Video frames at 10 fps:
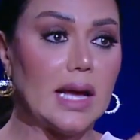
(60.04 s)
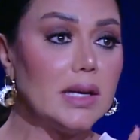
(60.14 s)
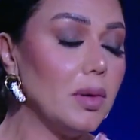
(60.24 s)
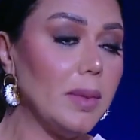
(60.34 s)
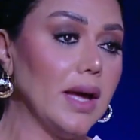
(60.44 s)

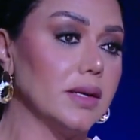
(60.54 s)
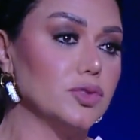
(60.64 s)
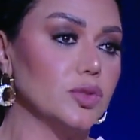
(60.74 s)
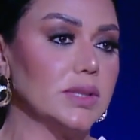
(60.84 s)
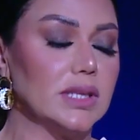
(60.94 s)
انا ما
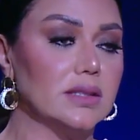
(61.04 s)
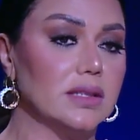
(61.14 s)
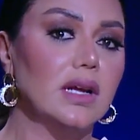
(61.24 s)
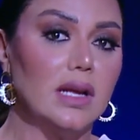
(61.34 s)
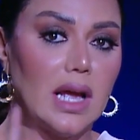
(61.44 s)
بحاربش من تحت
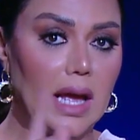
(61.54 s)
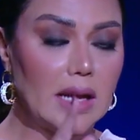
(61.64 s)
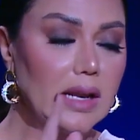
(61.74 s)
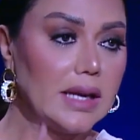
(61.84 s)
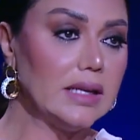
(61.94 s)

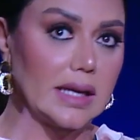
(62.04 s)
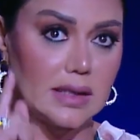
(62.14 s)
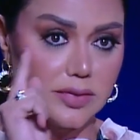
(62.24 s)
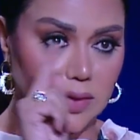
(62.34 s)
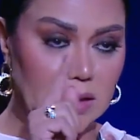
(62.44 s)
انا عينك
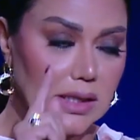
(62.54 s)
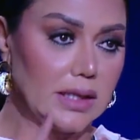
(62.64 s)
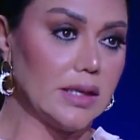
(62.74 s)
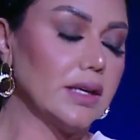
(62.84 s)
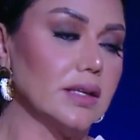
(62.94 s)
في عيني
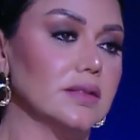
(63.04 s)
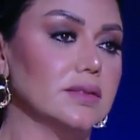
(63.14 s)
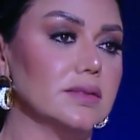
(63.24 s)
عينك كده